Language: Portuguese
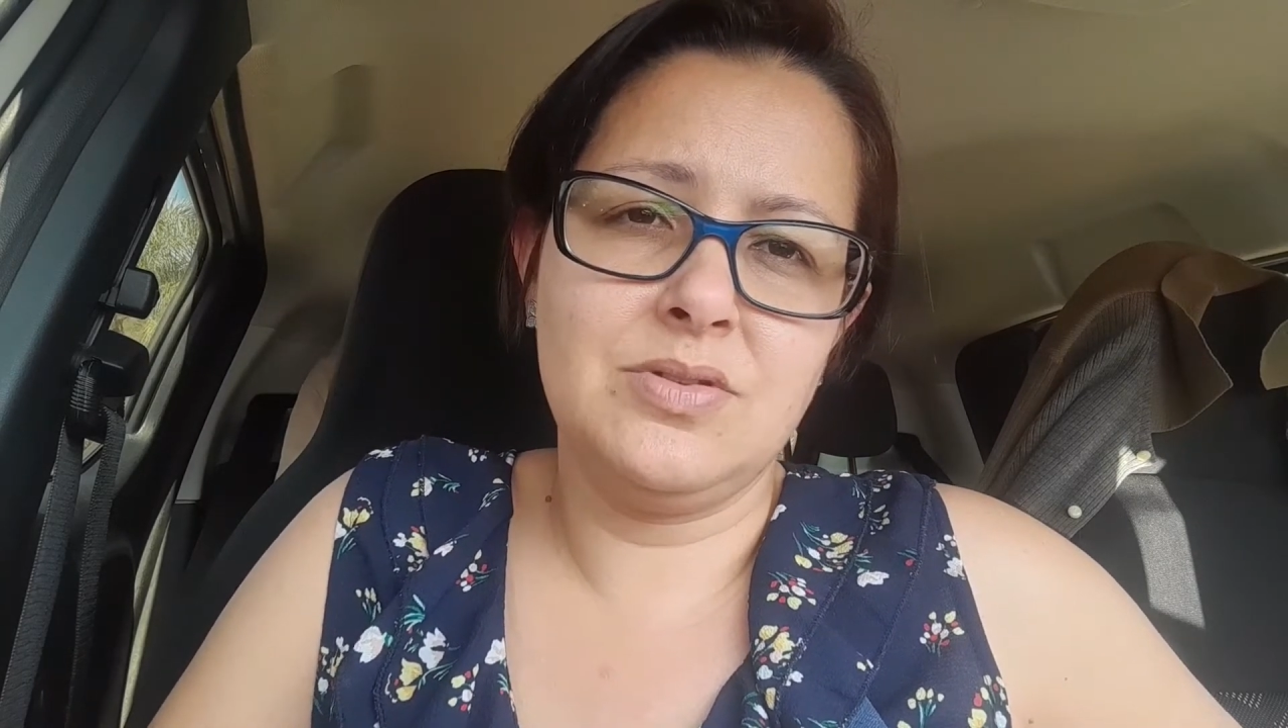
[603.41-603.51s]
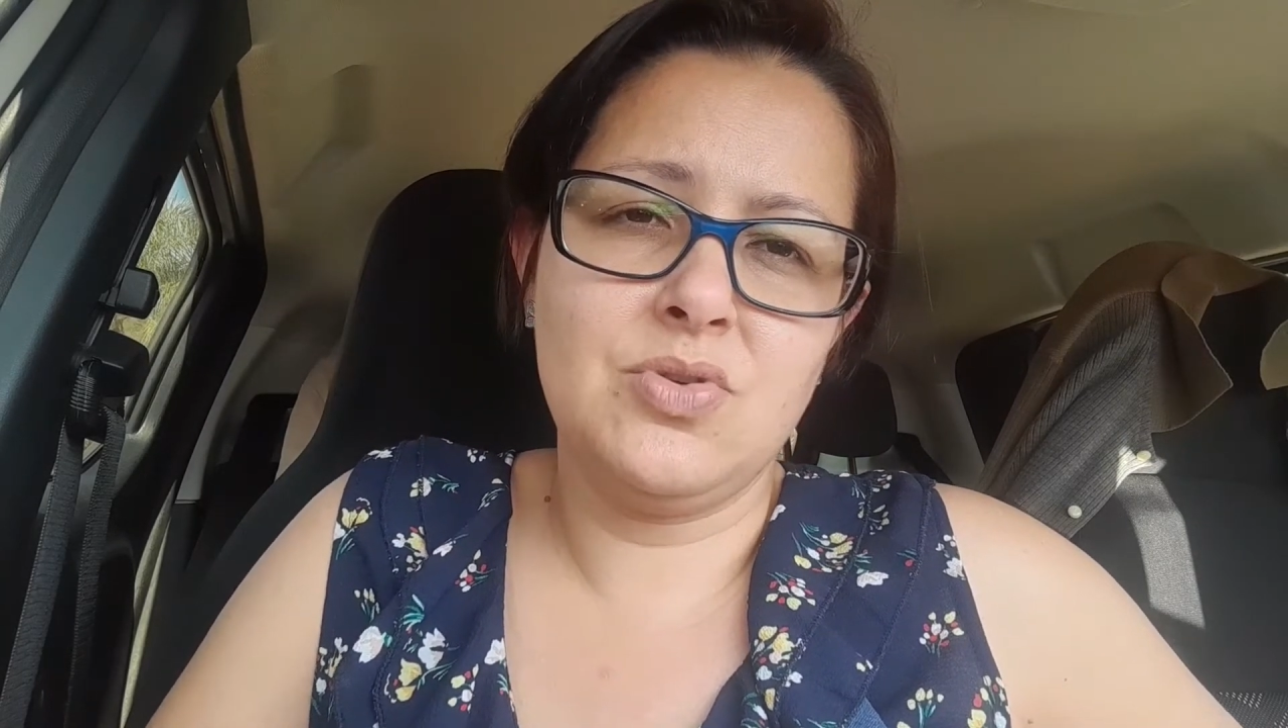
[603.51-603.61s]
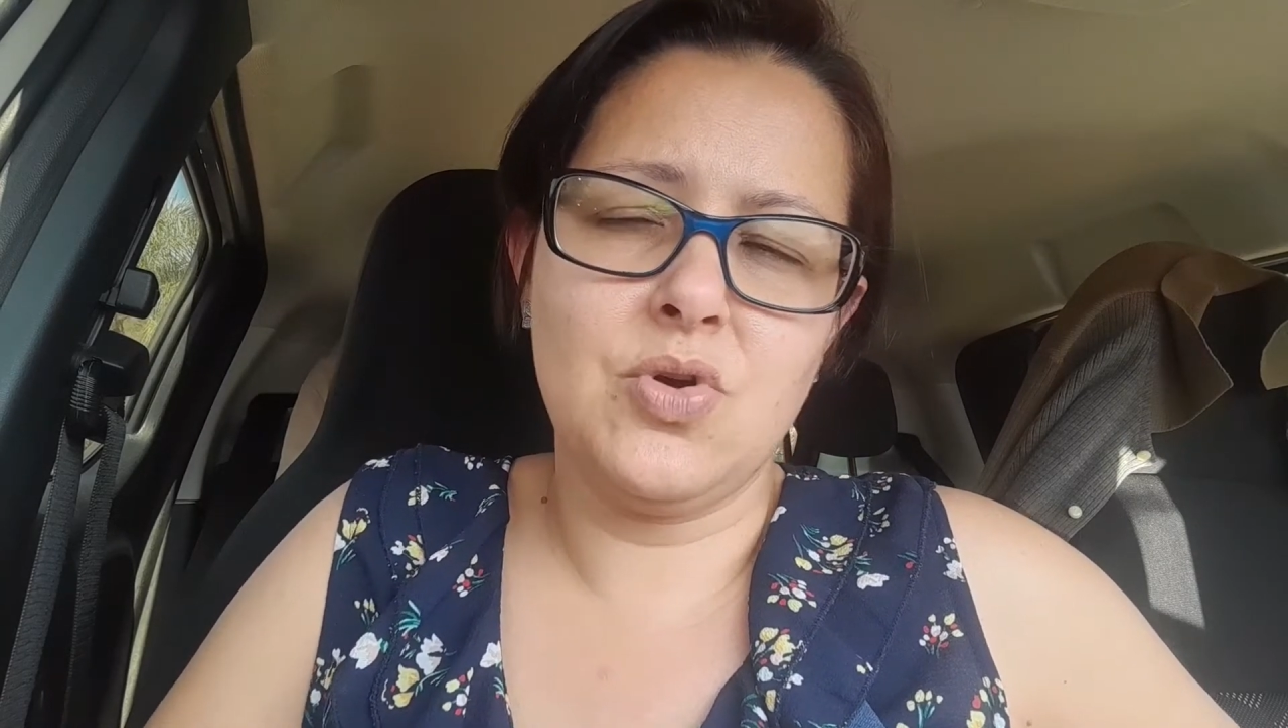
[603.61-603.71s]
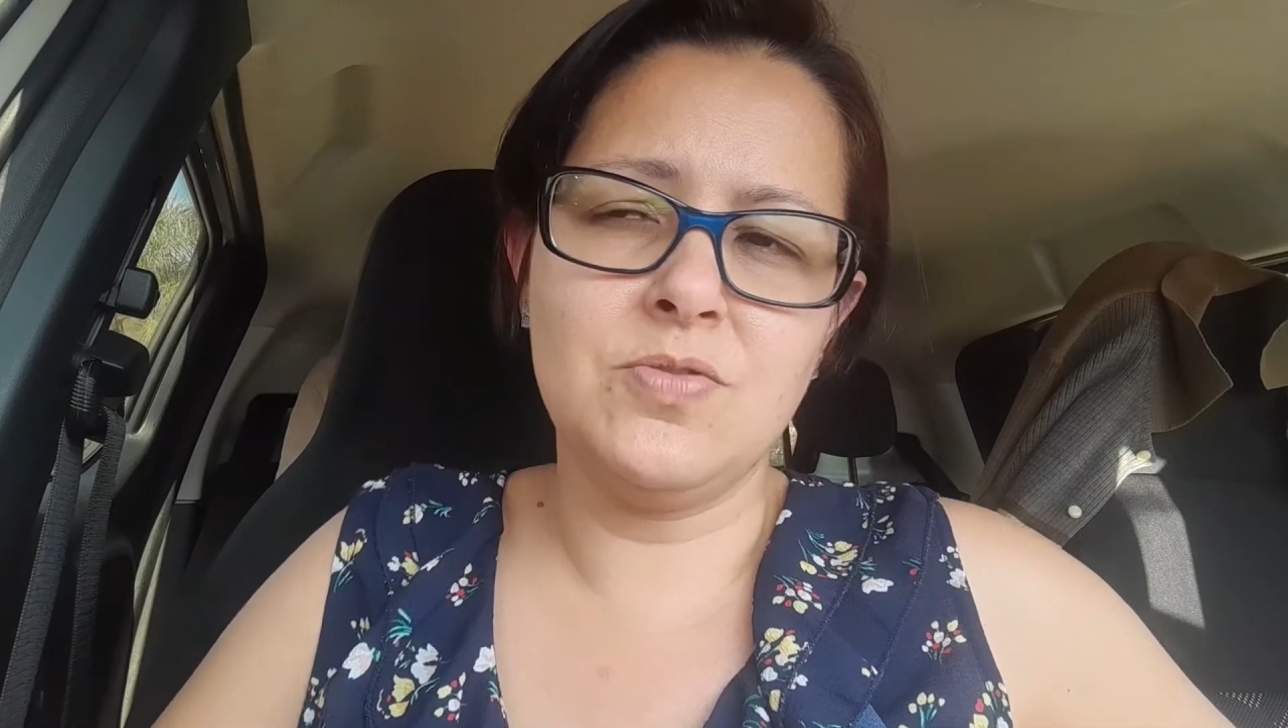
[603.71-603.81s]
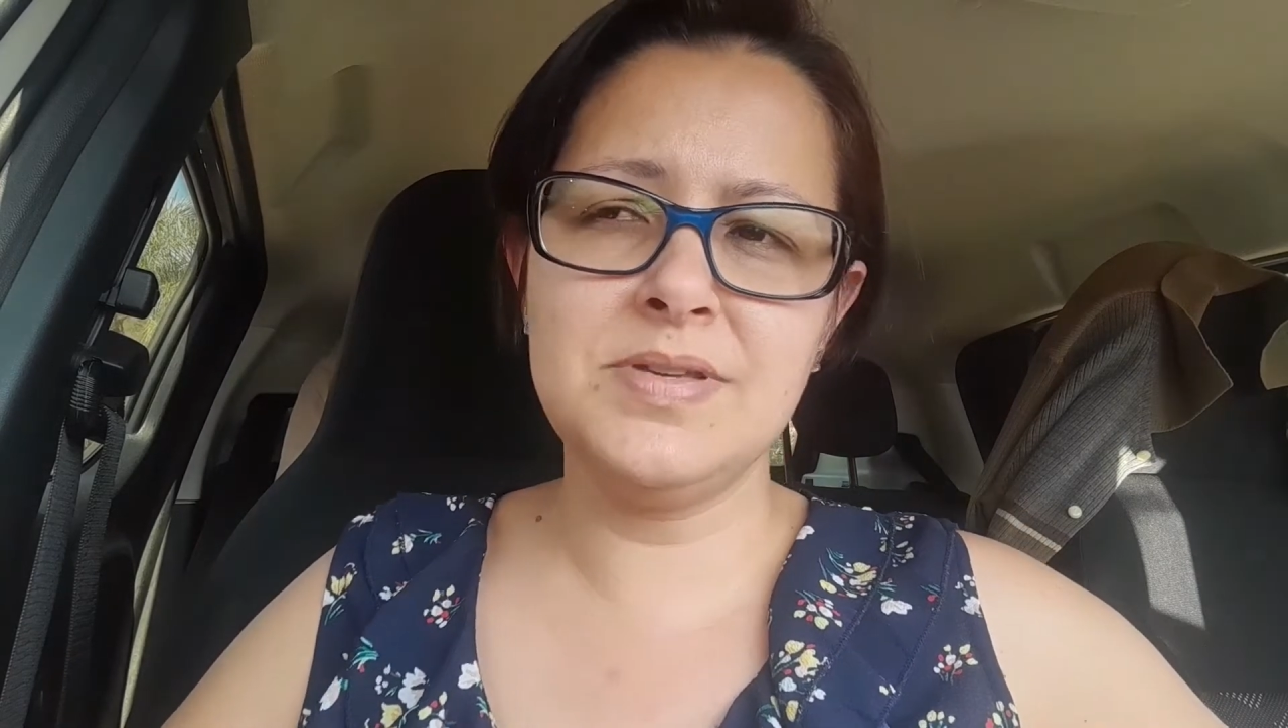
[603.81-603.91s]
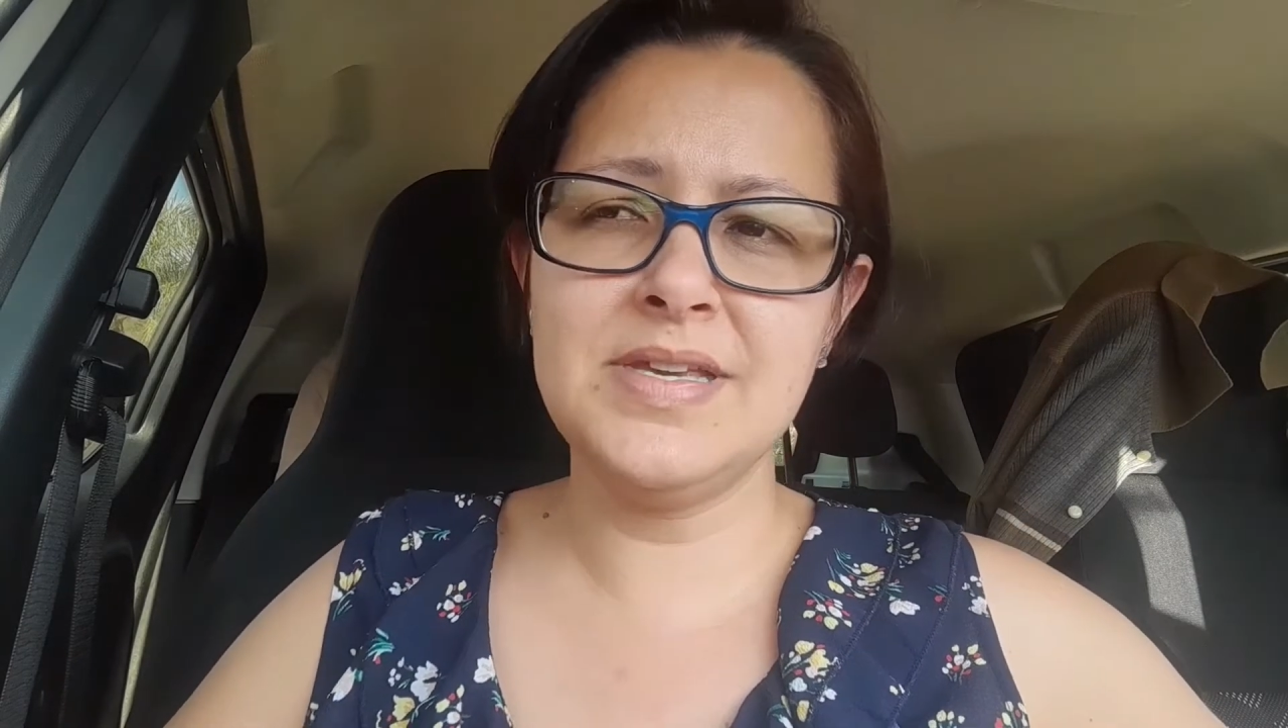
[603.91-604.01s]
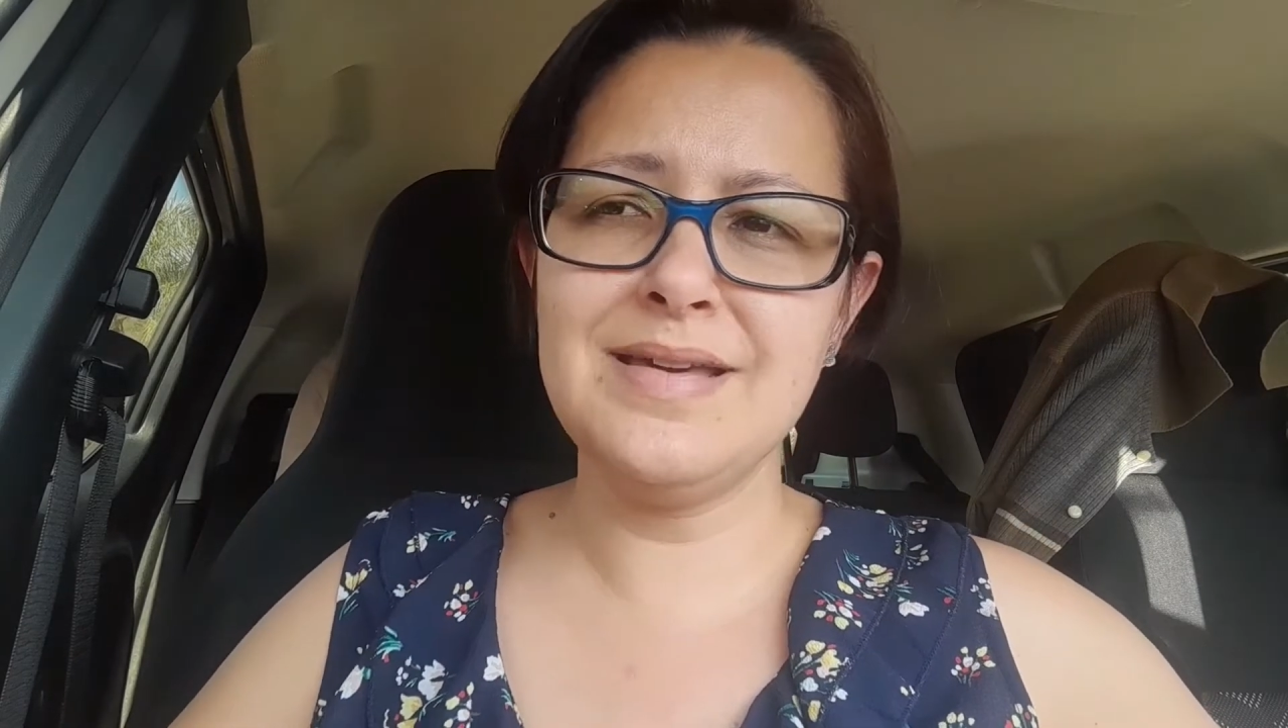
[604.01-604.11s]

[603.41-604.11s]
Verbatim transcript: Kombi